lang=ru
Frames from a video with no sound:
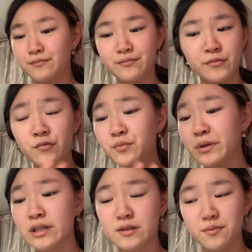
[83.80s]
Ну, в
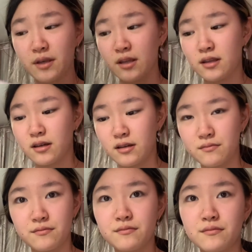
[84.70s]
принципе,
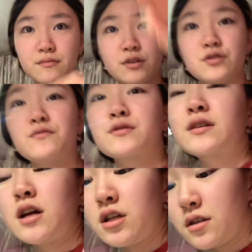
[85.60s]
это ничего
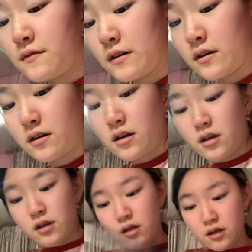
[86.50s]
страшного.
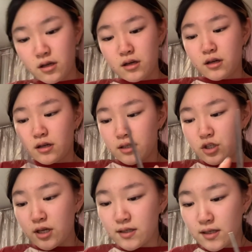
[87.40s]

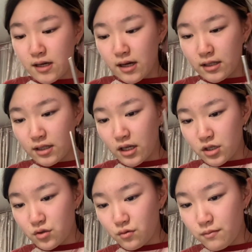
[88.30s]
Сейчас я
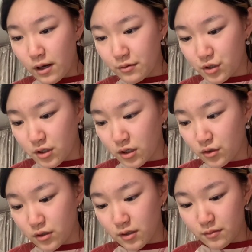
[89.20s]
отрежу бабочек,
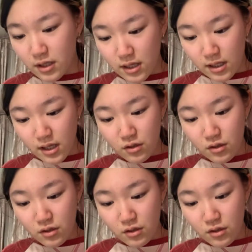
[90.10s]
которые мне не